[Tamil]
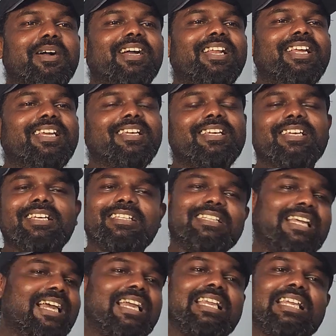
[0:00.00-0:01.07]
மகளே
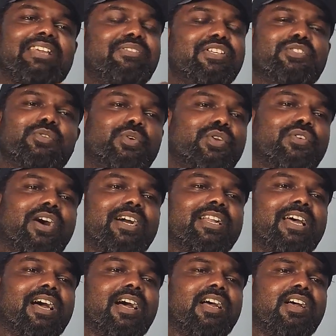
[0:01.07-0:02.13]
இந்த ஈவி e ஸ்கூட்டர்
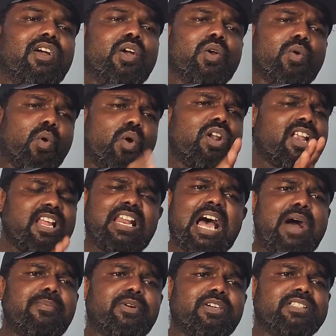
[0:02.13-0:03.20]
வாங்கினா கொள்ள
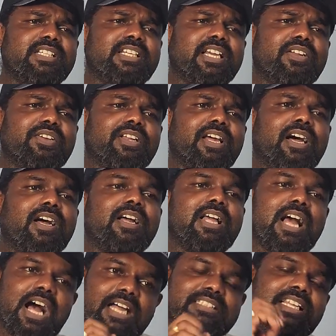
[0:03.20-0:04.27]
லாபம்னு சொல்லியானு இல்ல
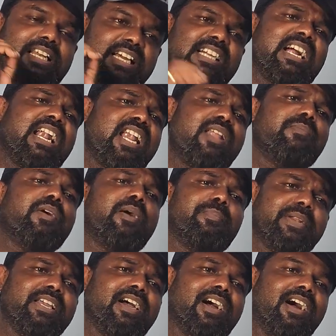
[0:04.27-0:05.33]
அதெல்லாம் கள்ளமா
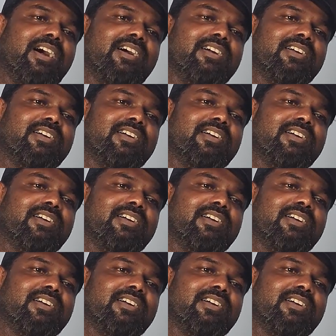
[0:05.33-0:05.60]
அப்படியா